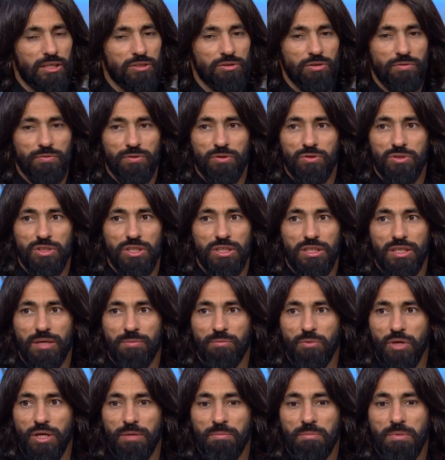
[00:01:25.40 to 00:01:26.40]
أنا أشوف إنه جدا
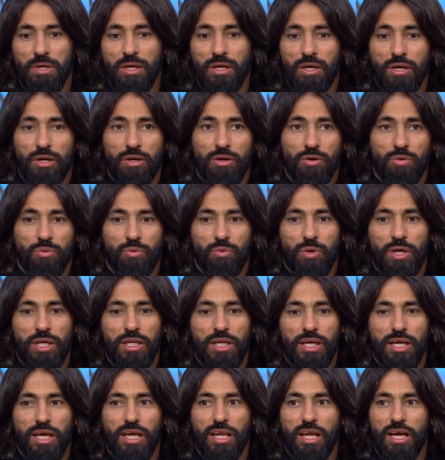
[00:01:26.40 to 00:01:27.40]
مهم
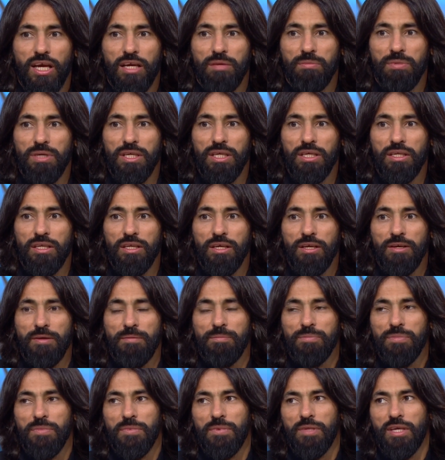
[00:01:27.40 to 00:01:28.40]
وإحنا كلاعبين
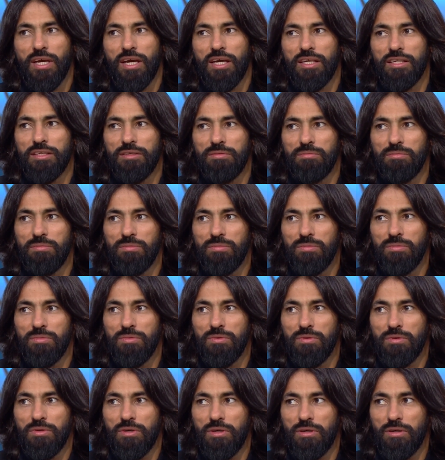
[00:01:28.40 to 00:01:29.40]
يعني
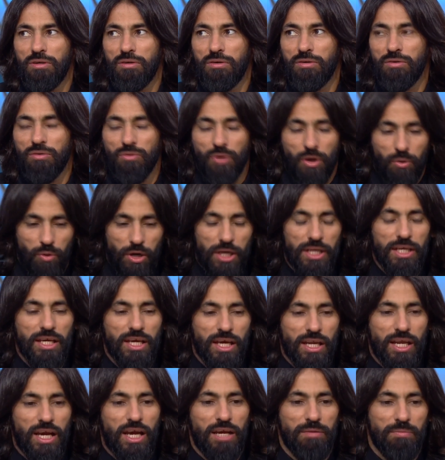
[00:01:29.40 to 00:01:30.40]
أو أنا
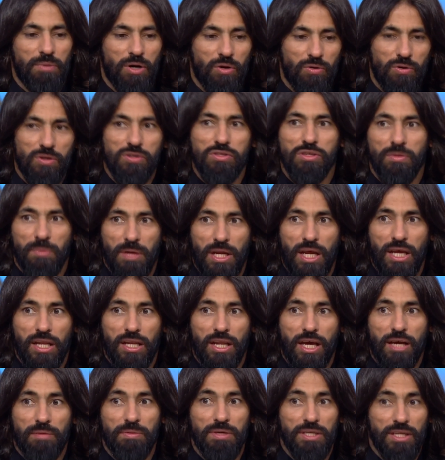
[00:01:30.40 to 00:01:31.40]
كلاعب بقول لزملائي
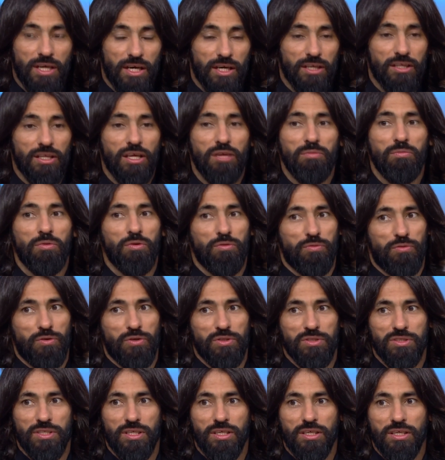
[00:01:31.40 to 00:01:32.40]
اللاعبين أغتنموا
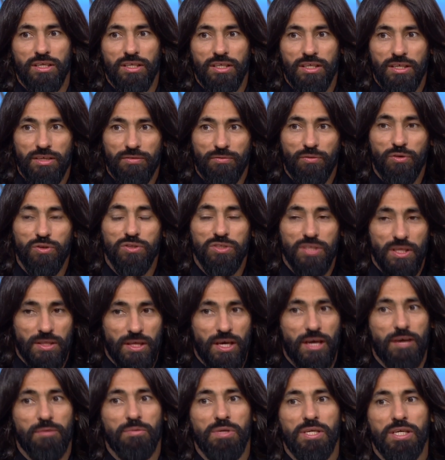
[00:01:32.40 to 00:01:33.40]
الفرصة فرصة
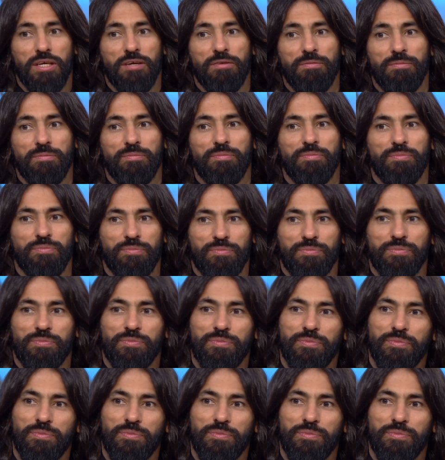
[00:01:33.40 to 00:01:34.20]
ذهبية طيب